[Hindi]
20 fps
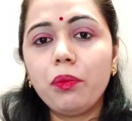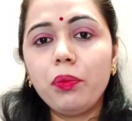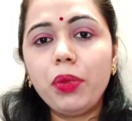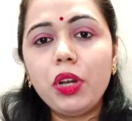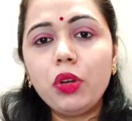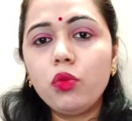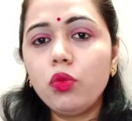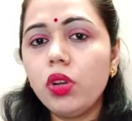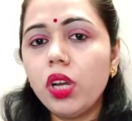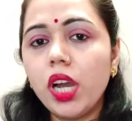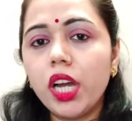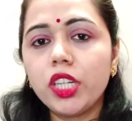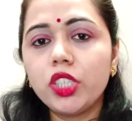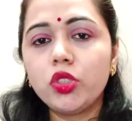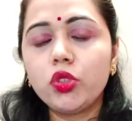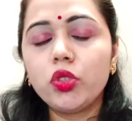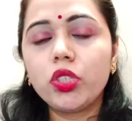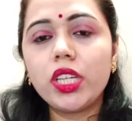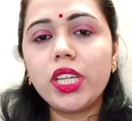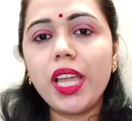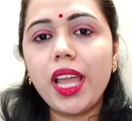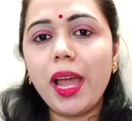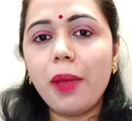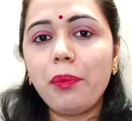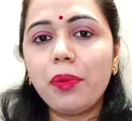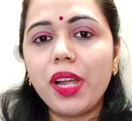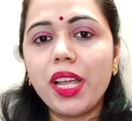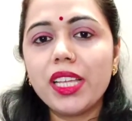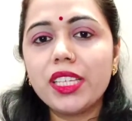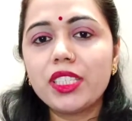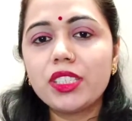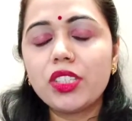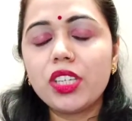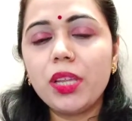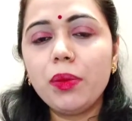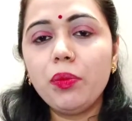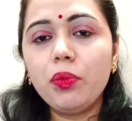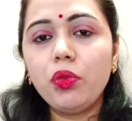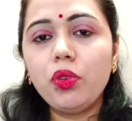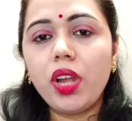बिल्कुल चुकी है आपका
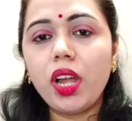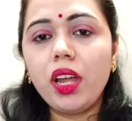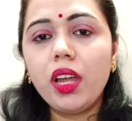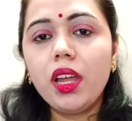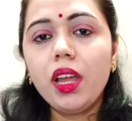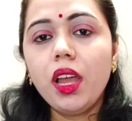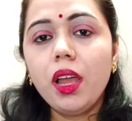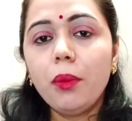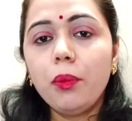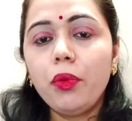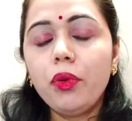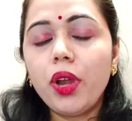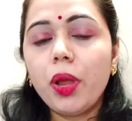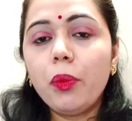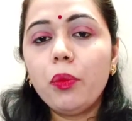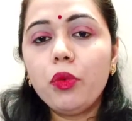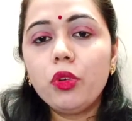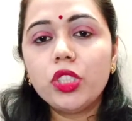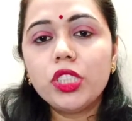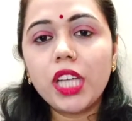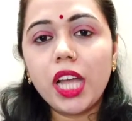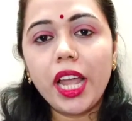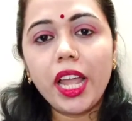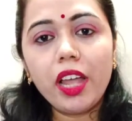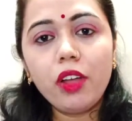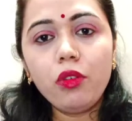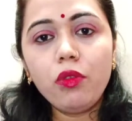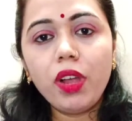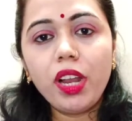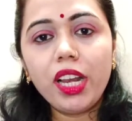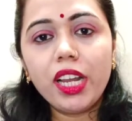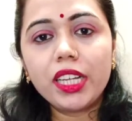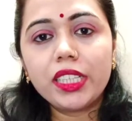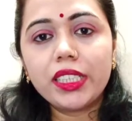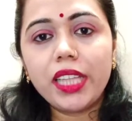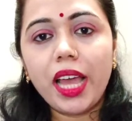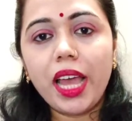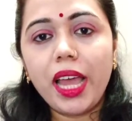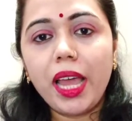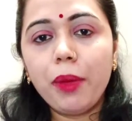स्किन पूरा पूरा मुरझाया हुआ
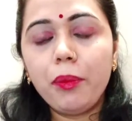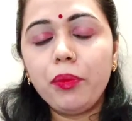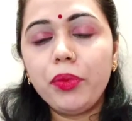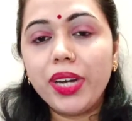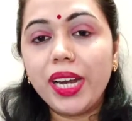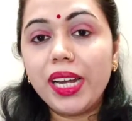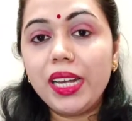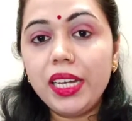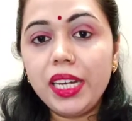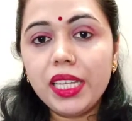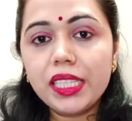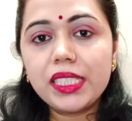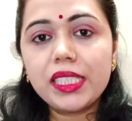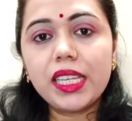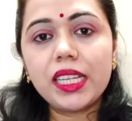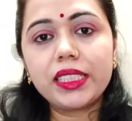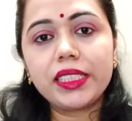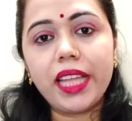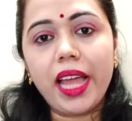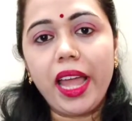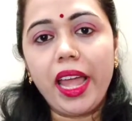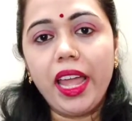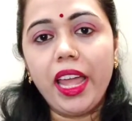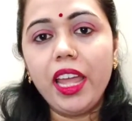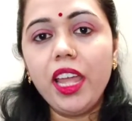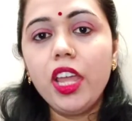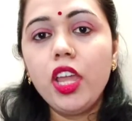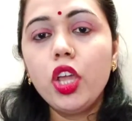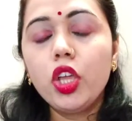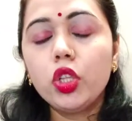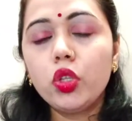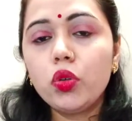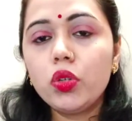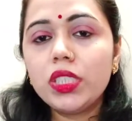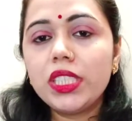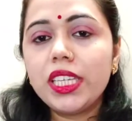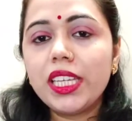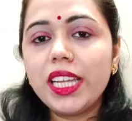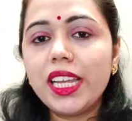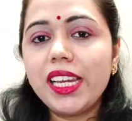लगता है डलनेस लगता है तो
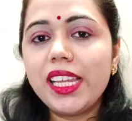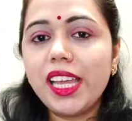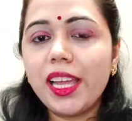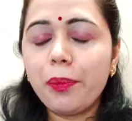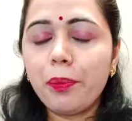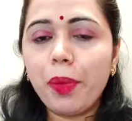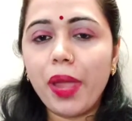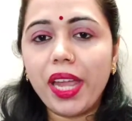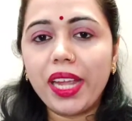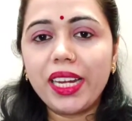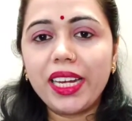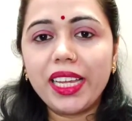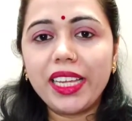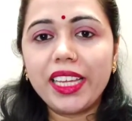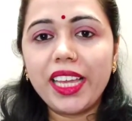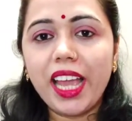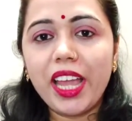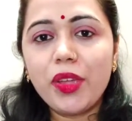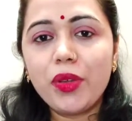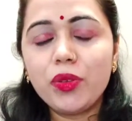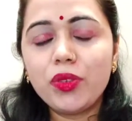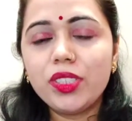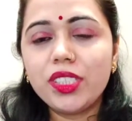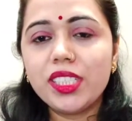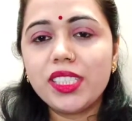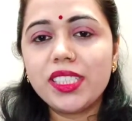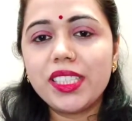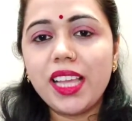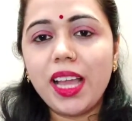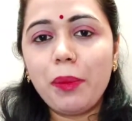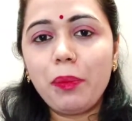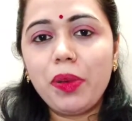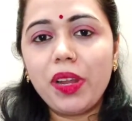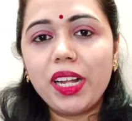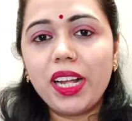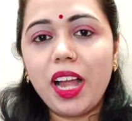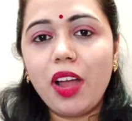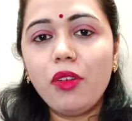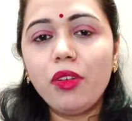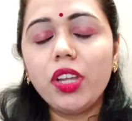उसी के लिए एक पैक लेके आई हूँ जिससे आप
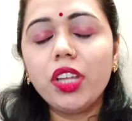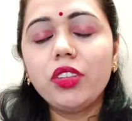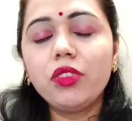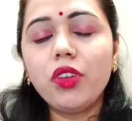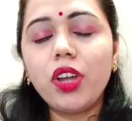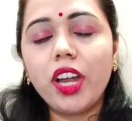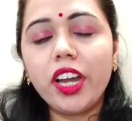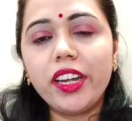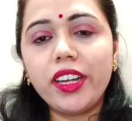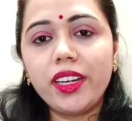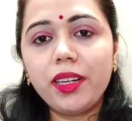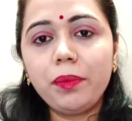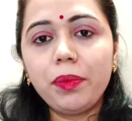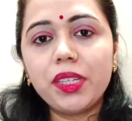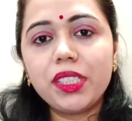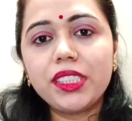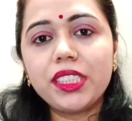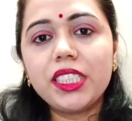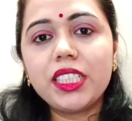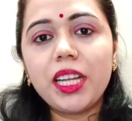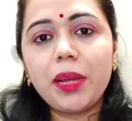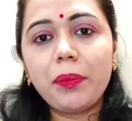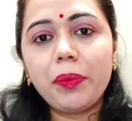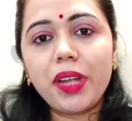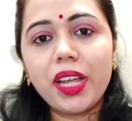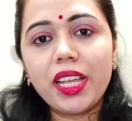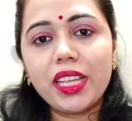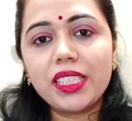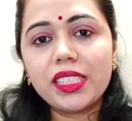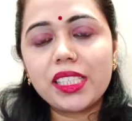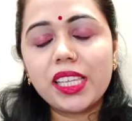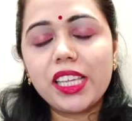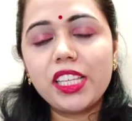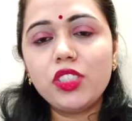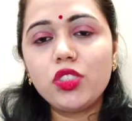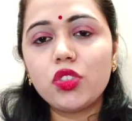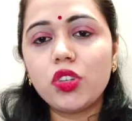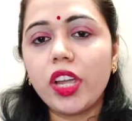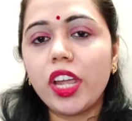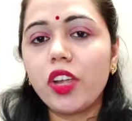लगाओगे तो हंड्रेड परसेंट आपका
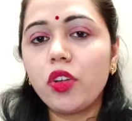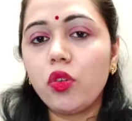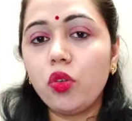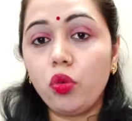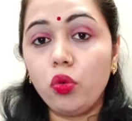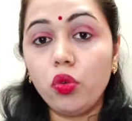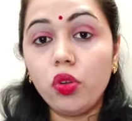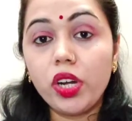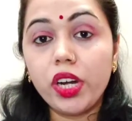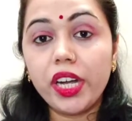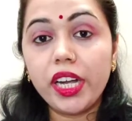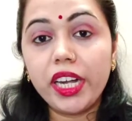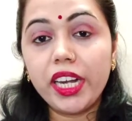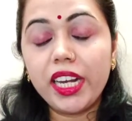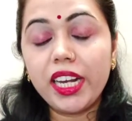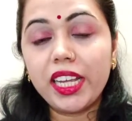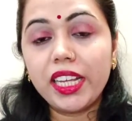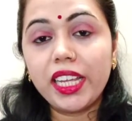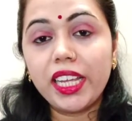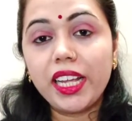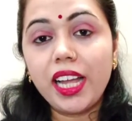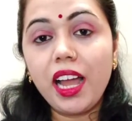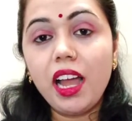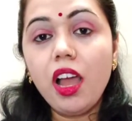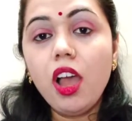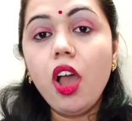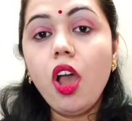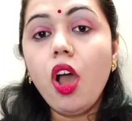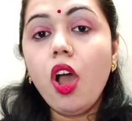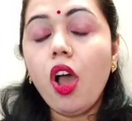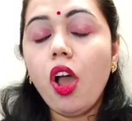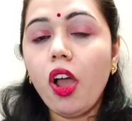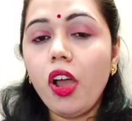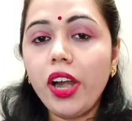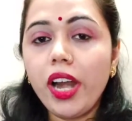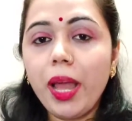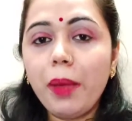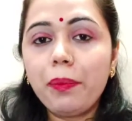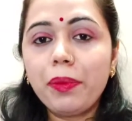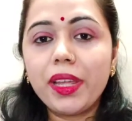स्किन जो है ग्लो करने लगेगा
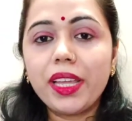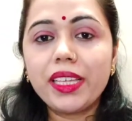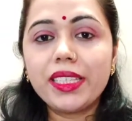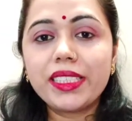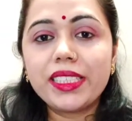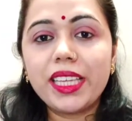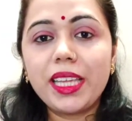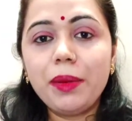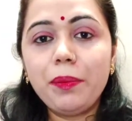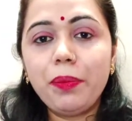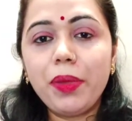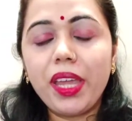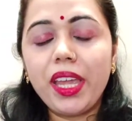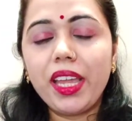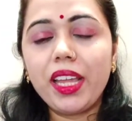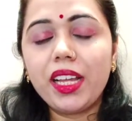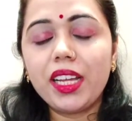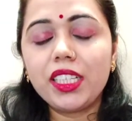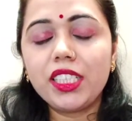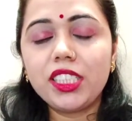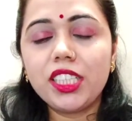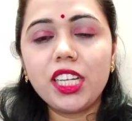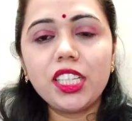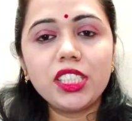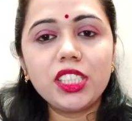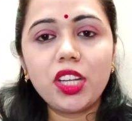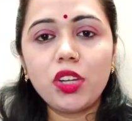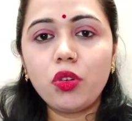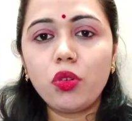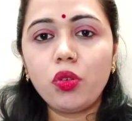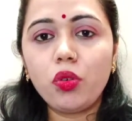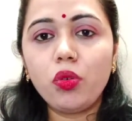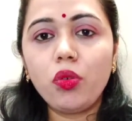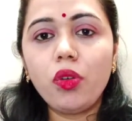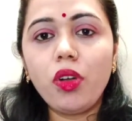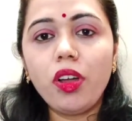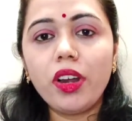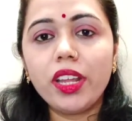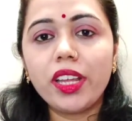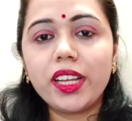और आपके स्किन पे एक अच्छा सा ग्लो
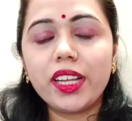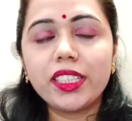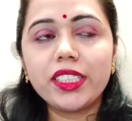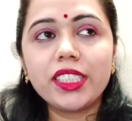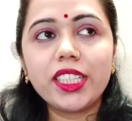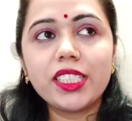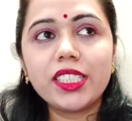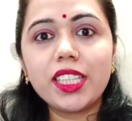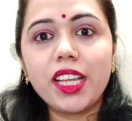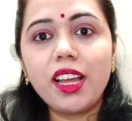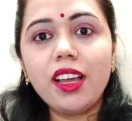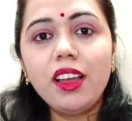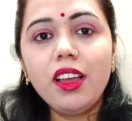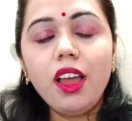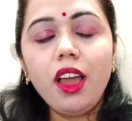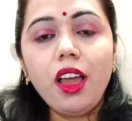और एक अच्छा सा